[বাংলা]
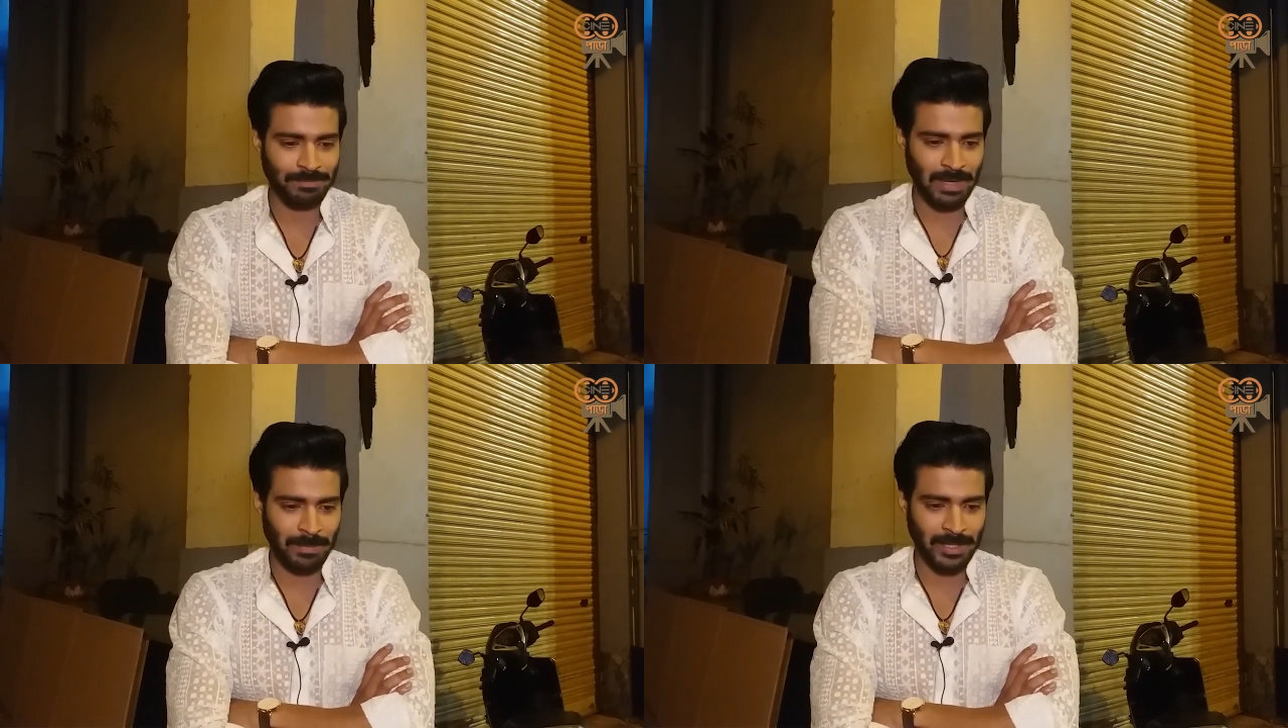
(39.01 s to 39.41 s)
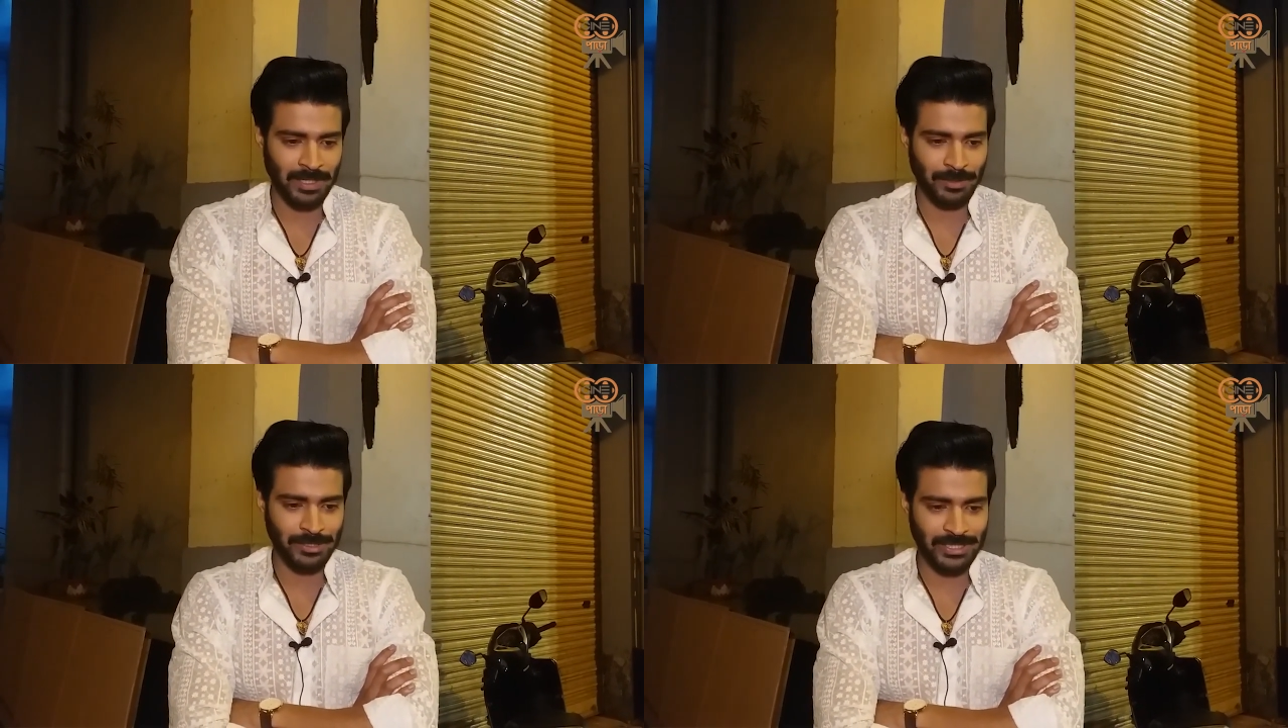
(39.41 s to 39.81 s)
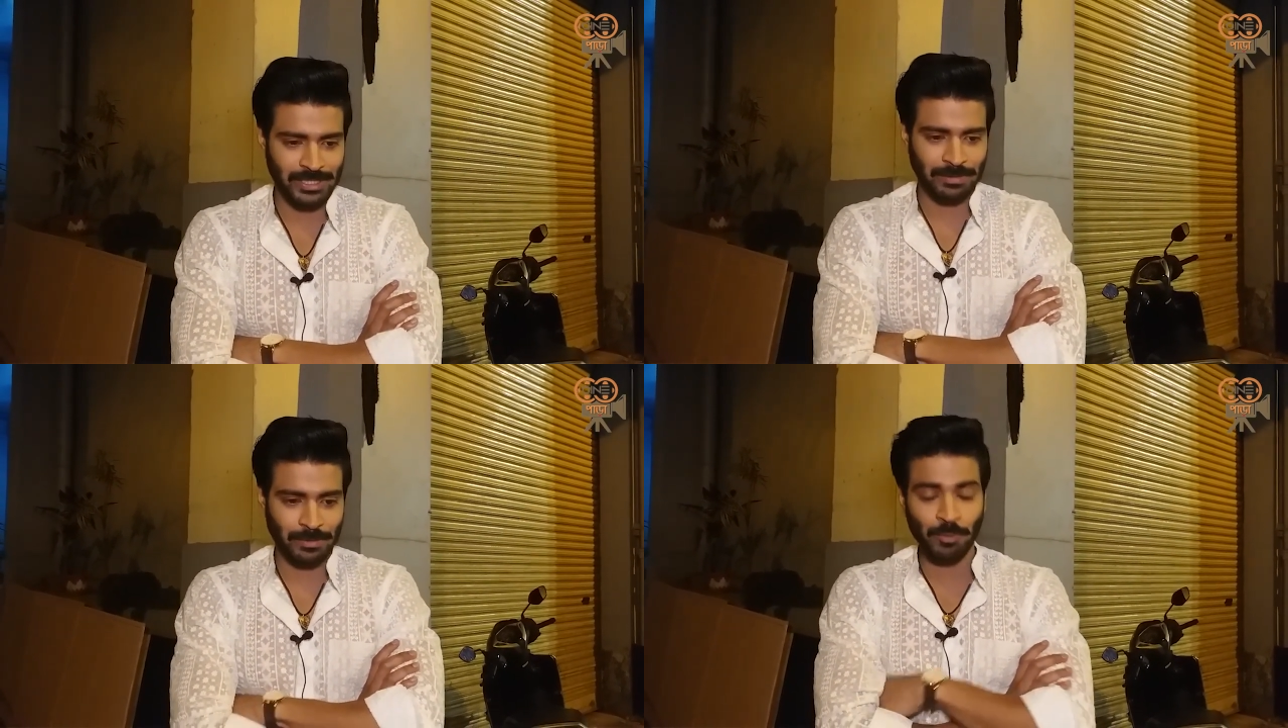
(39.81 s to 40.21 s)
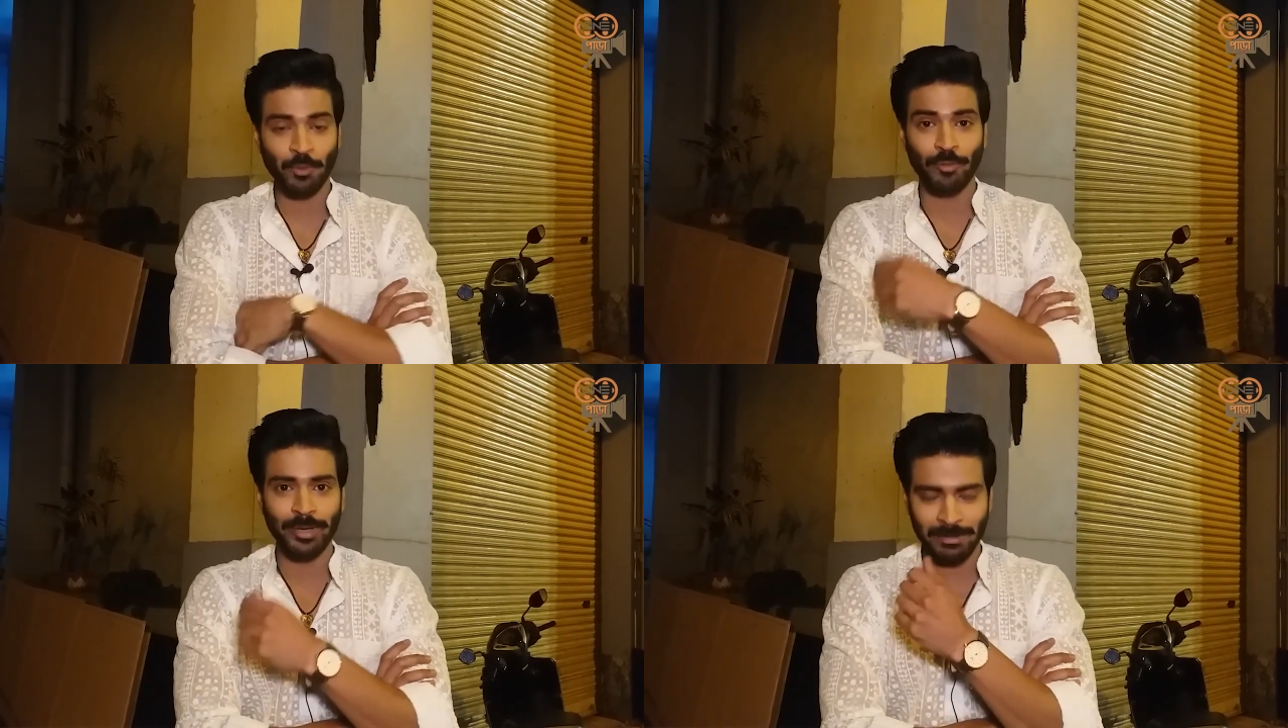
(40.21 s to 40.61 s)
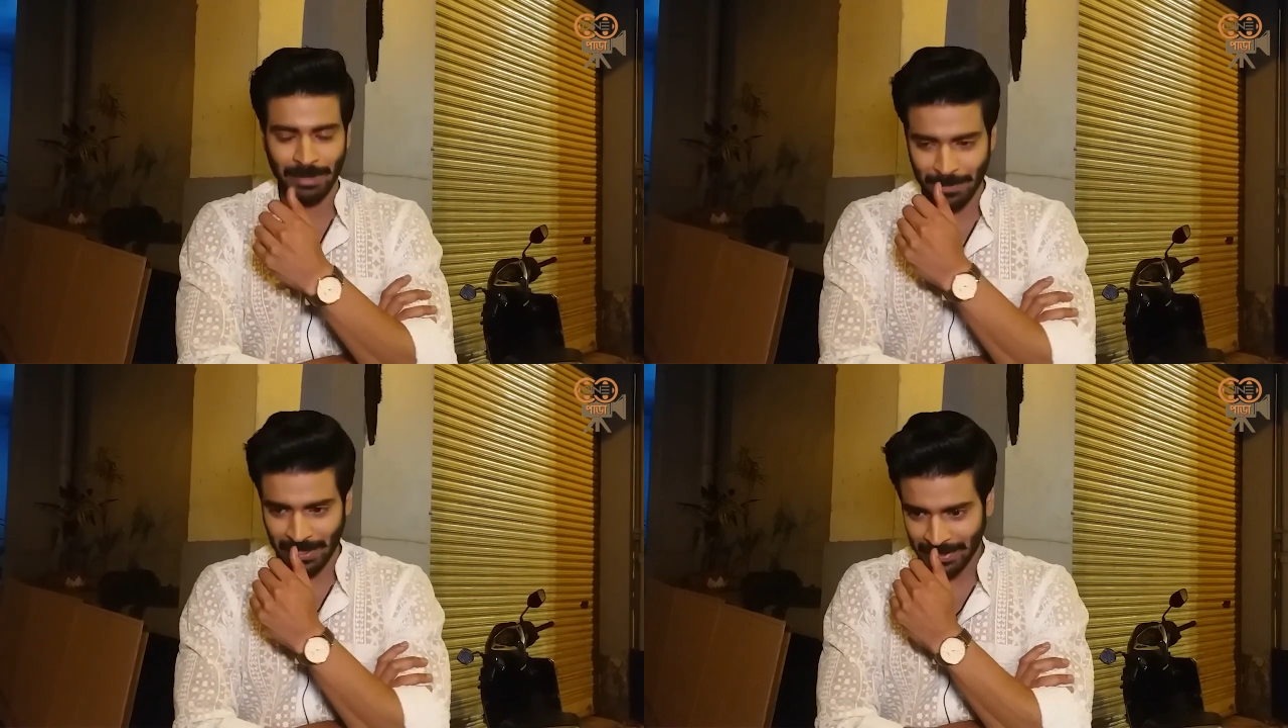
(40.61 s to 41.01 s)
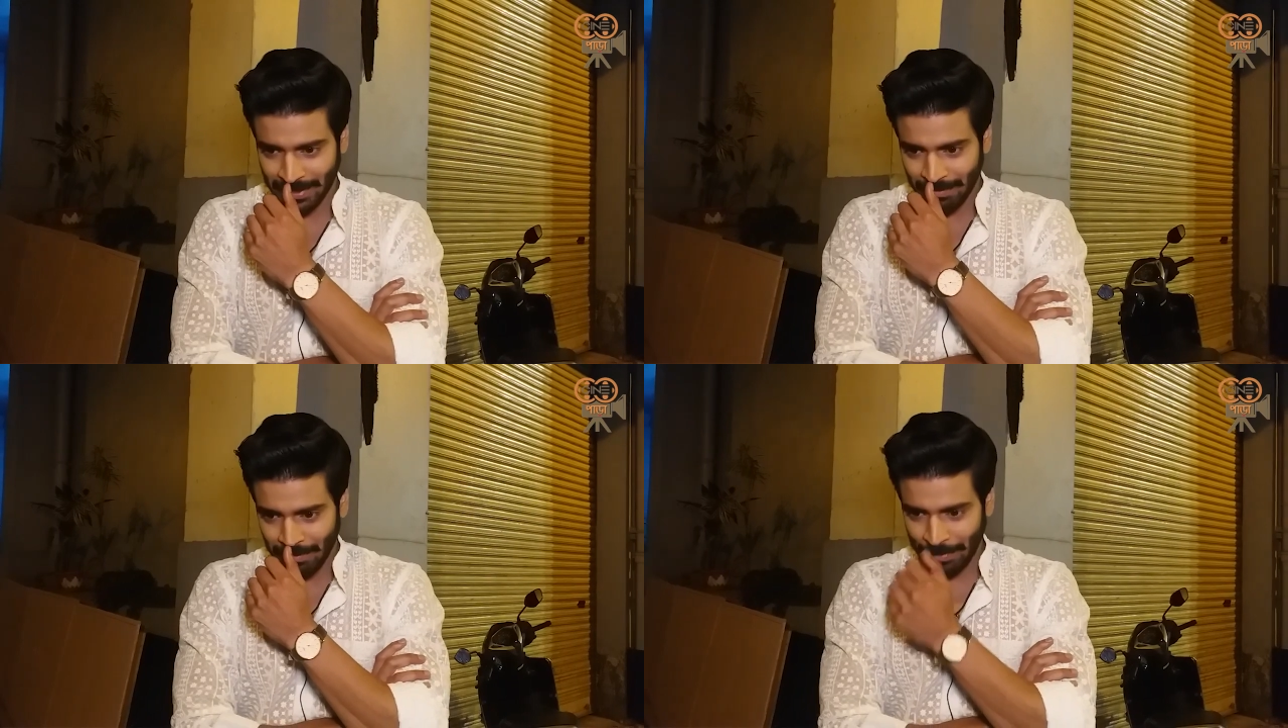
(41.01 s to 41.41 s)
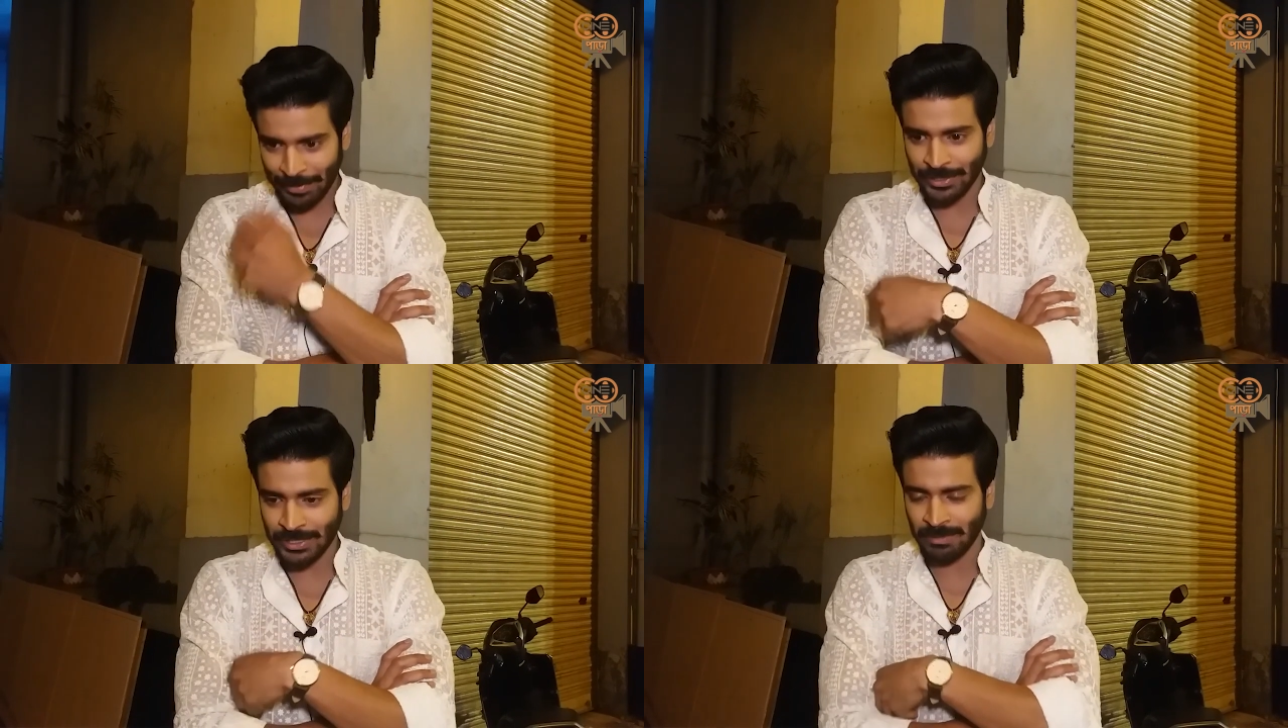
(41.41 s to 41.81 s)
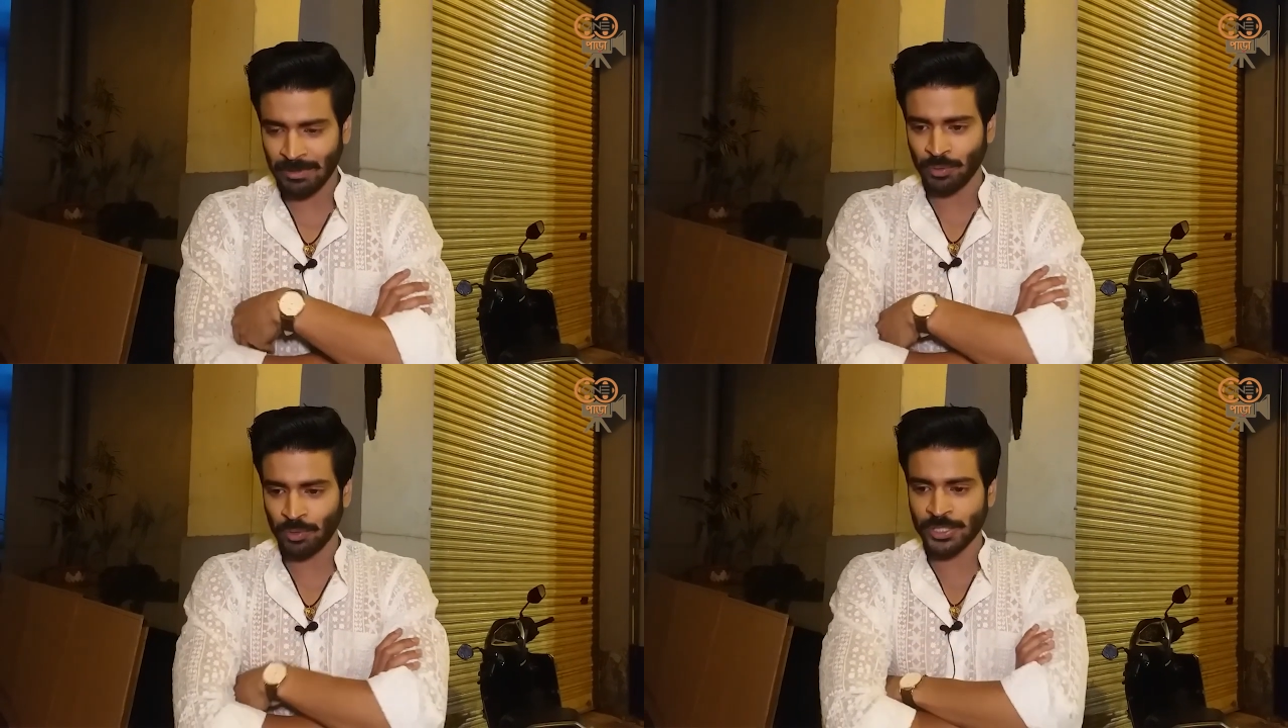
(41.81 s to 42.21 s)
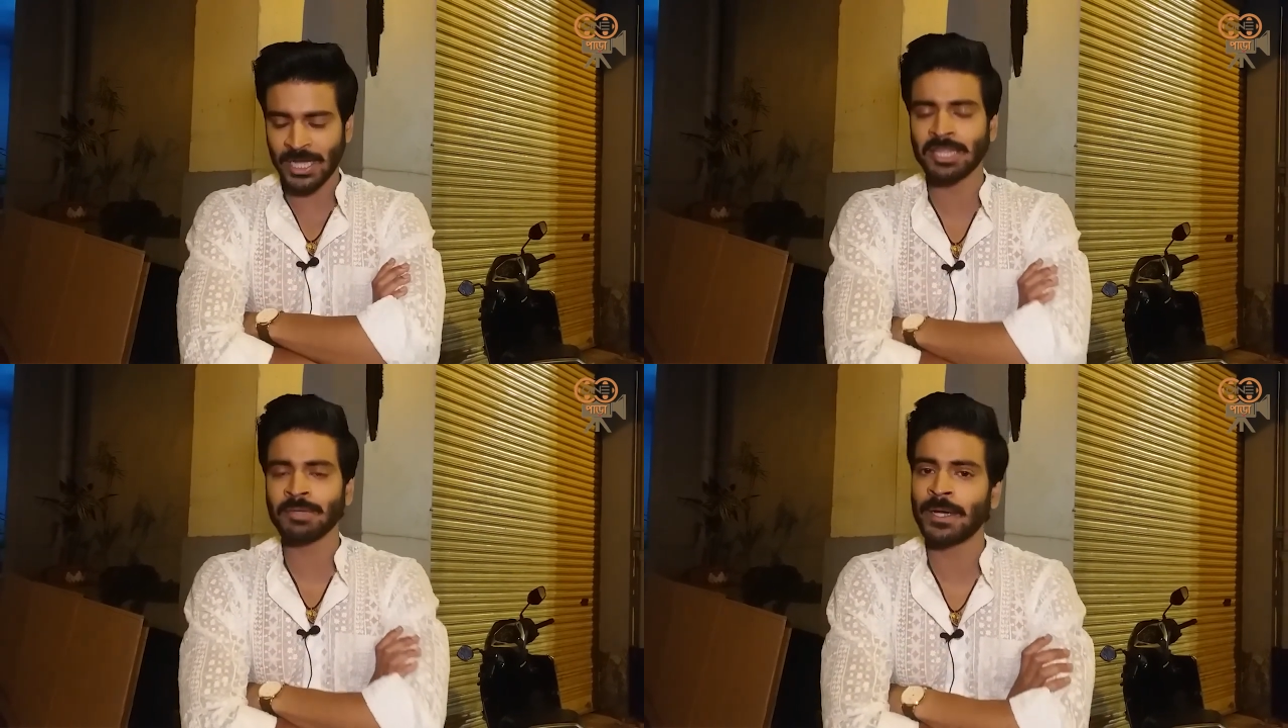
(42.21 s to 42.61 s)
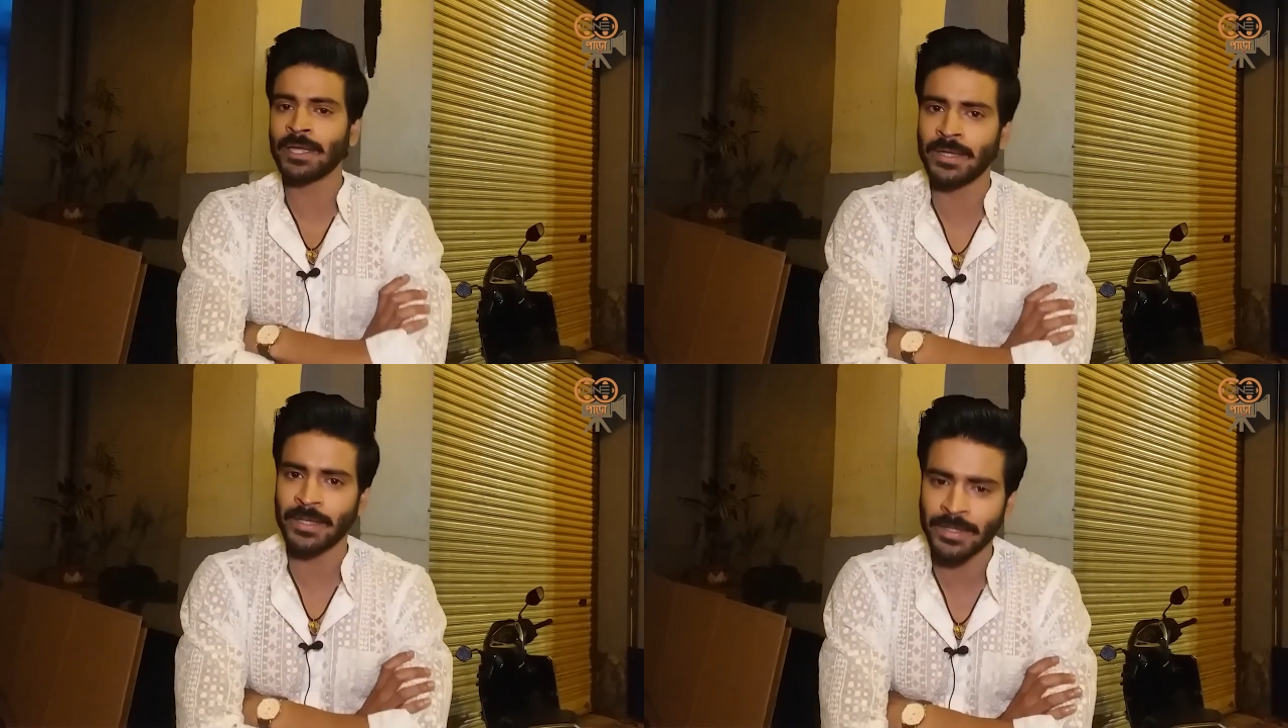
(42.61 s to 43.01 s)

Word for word: ব্যাপারটা হচ্ছে খুব গভীর ব্যাপার ব্যাপারটা হচ্ছে রুদ্র জানতে পারে